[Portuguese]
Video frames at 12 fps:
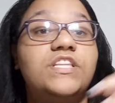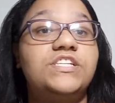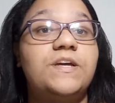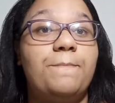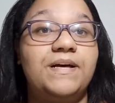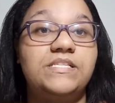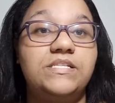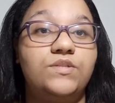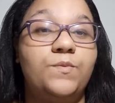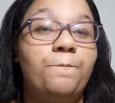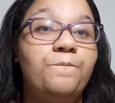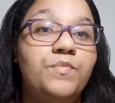deixar
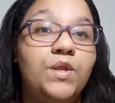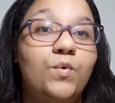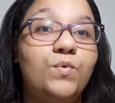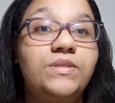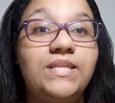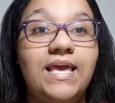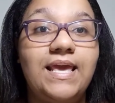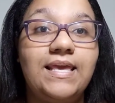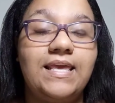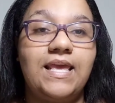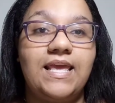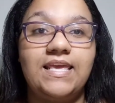passando o
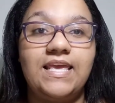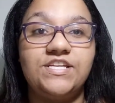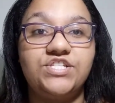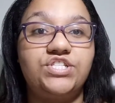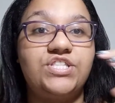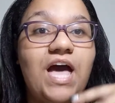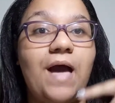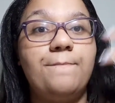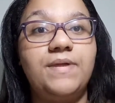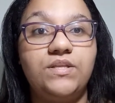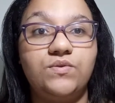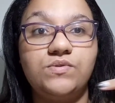take em que a gente tá
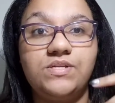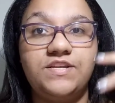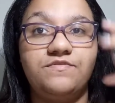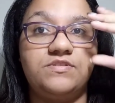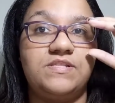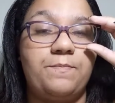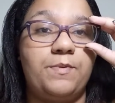abrindo os livros, né?